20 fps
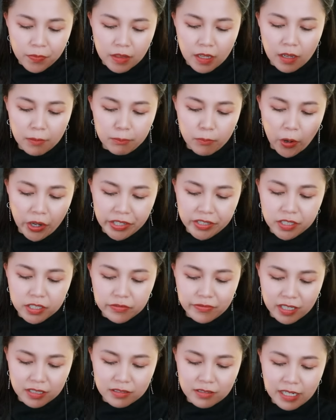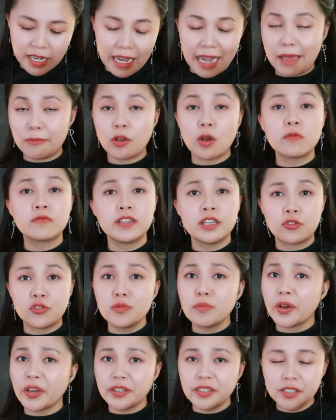nên mọi người vẫn đi làm công việc
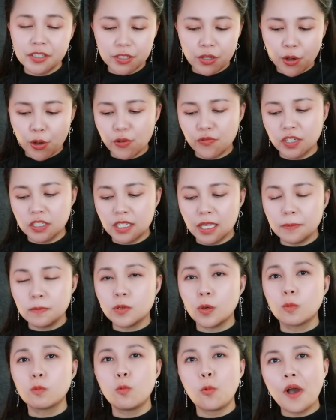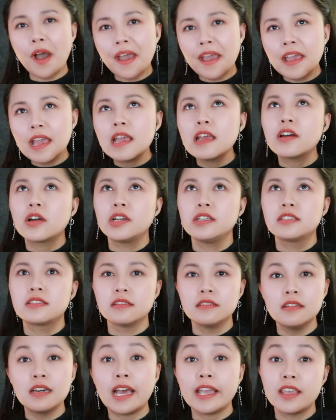của mọi người thôi vẫn tiếp tục quay rồi
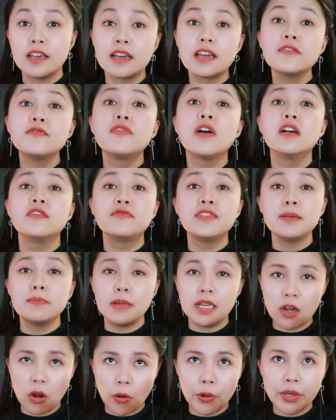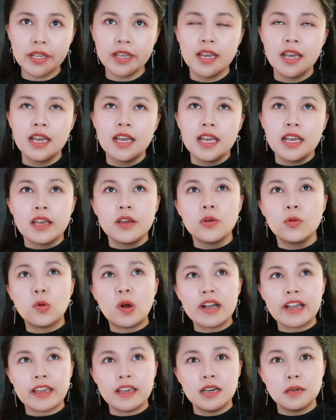sửa lại những cái phần phim bị lỗi thì
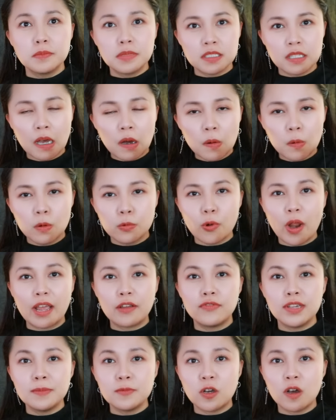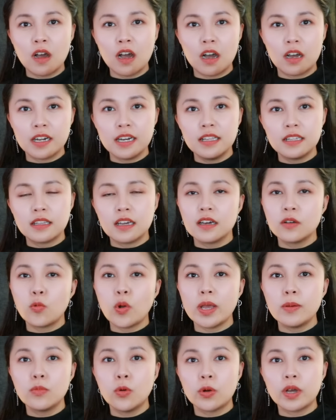qua ngày hôm sau đoàn phim có họ đi tới
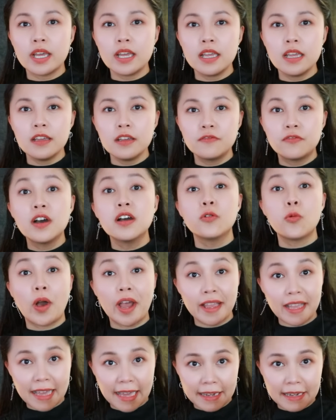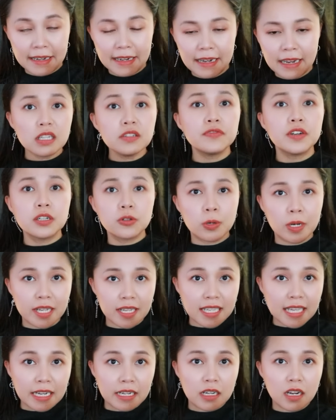quay một cái phần ngoại cảnh cái phần
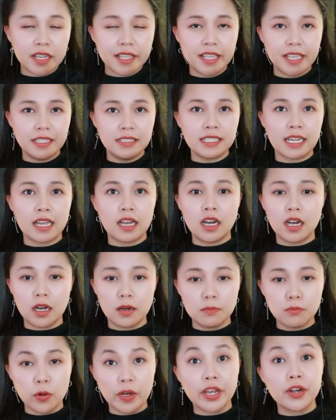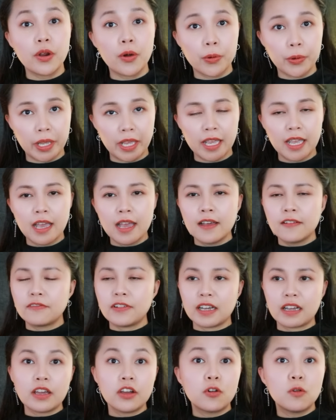ngoại cảnh đó diễn ra ở một cái đồi
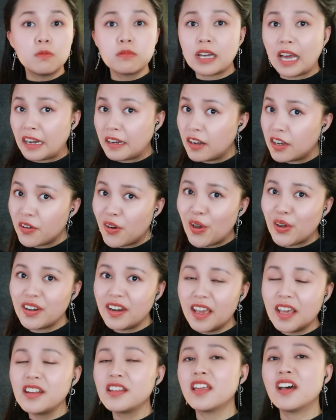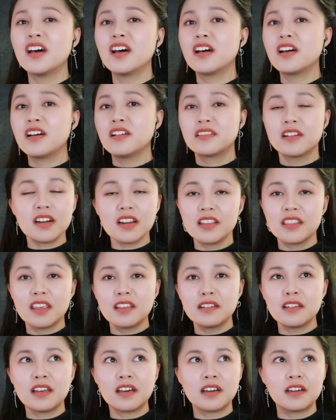và cái khung cảnh ở đó nên thơ rất là
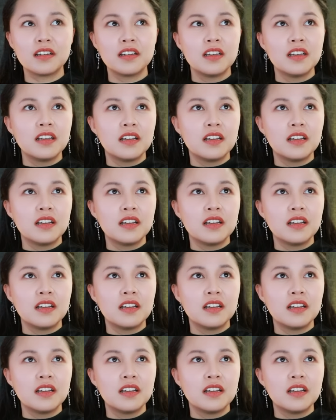nên thơ